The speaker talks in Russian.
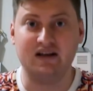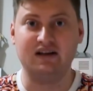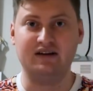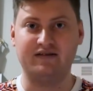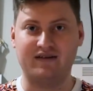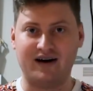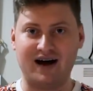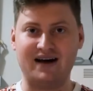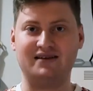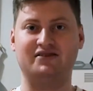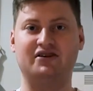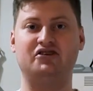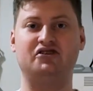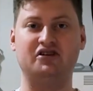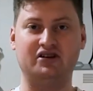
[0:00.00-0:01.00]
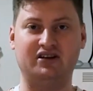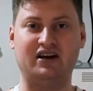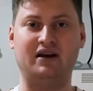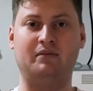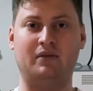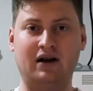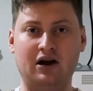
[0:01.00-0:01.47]

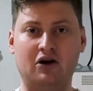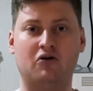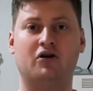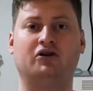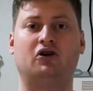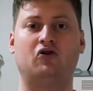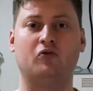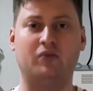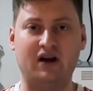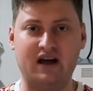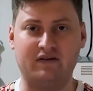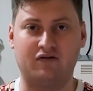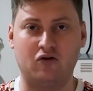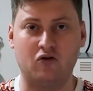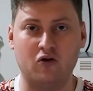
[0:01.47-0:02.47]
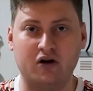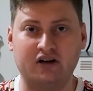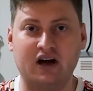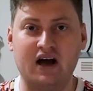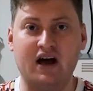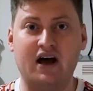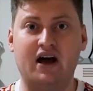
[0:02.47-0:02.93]
24 миллиона рублей в
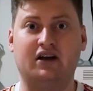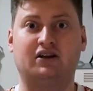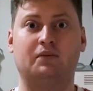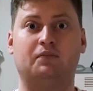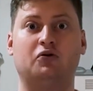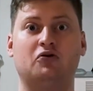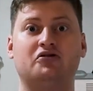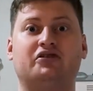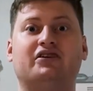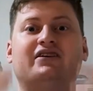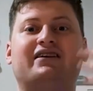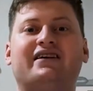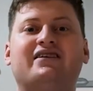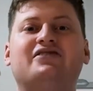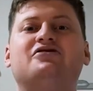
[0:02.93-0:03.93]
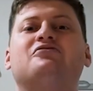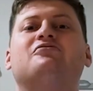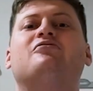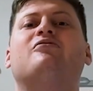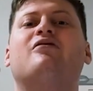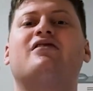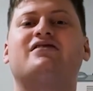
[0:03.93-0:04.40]
год – это просто
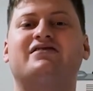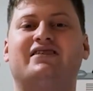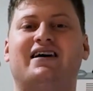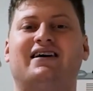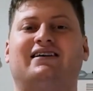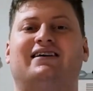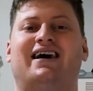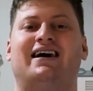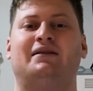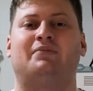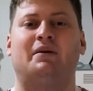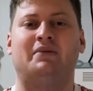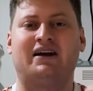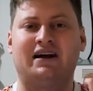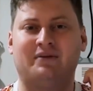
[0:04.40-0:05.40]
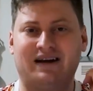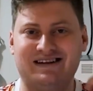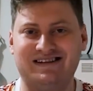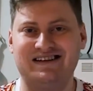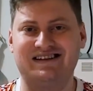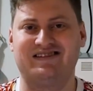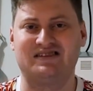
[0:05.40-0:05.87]
грандиозный оклад по меркам
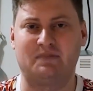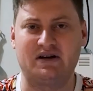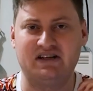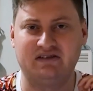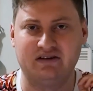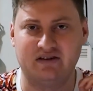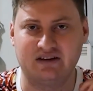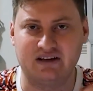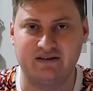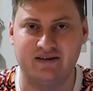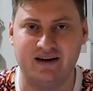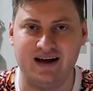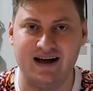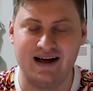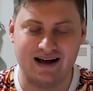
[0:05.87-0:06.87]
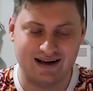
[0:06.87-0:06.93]
российского спортивного ТВ,